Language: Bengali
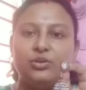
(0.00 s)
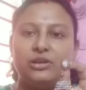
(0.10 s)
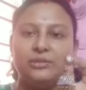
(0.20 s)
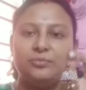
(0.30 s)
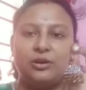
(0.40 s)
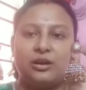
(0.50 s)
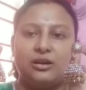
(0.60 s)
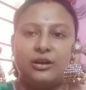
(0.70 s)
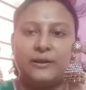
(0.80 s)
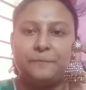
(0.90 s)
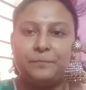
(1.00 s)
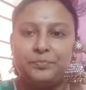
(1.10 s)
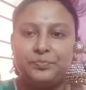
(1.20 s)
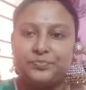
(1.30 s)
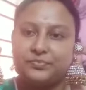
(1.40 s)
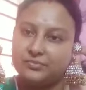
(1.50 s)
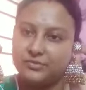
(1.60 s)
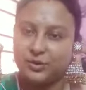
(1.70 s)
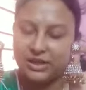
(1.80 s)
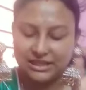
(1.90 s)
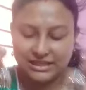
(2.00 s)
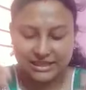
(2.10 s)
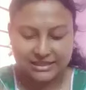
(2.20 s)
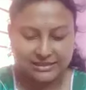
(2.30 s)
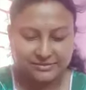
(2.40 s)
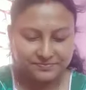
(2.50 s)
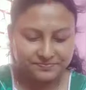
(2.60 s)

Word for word: গোল্ডই পরা হয় তো এটা একটা